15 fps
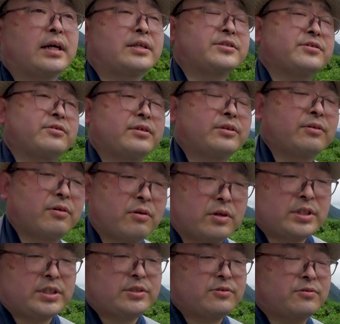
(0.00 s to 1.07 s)
田勝頼と
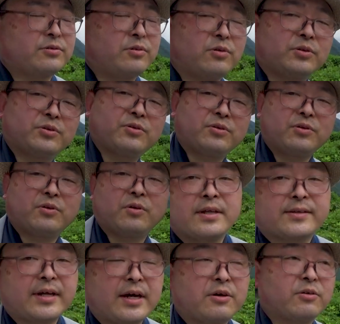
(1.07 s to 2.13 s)
一族郎党の
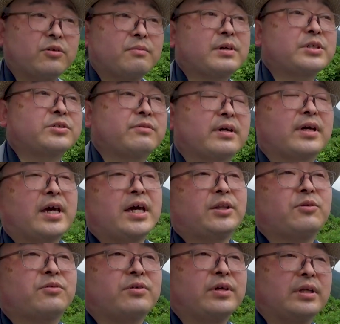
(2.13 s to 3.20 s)
最後の場所は慶
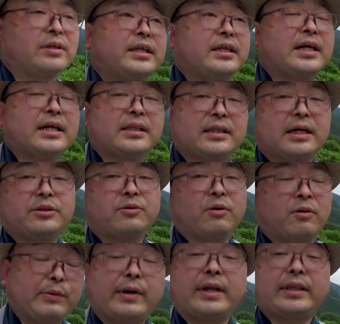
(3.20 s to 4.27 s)
徳院になった
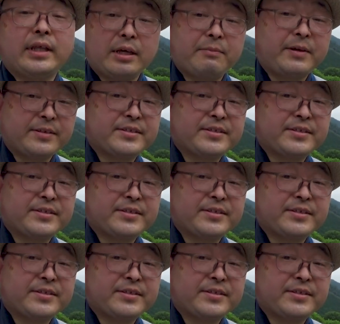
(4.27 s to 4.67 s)
と言われていま